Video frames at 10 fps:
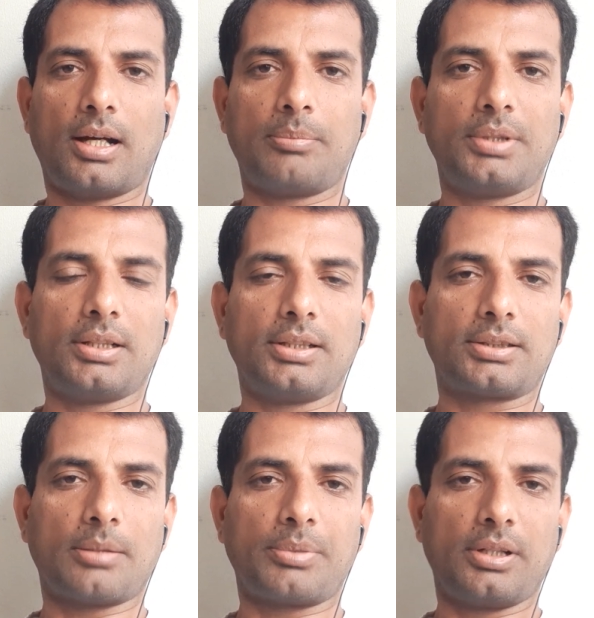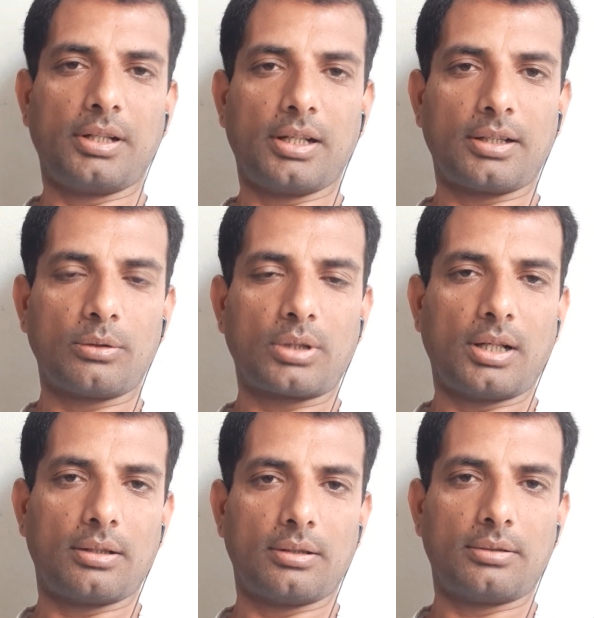आप जल्दी से अपनी डेटें उठा
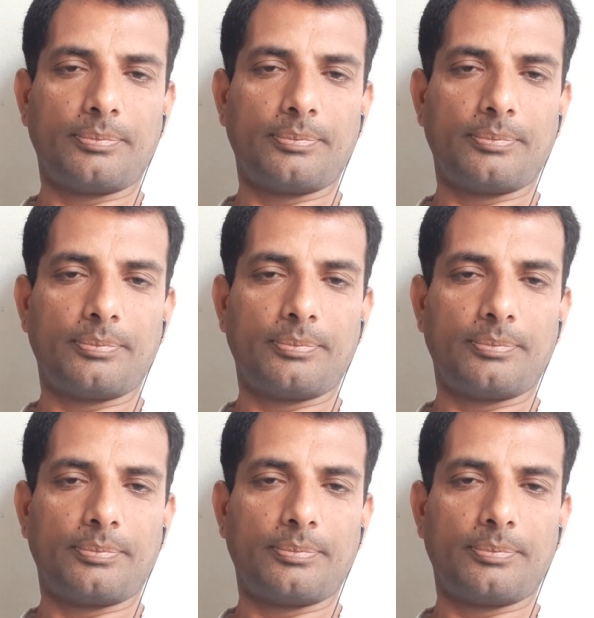लो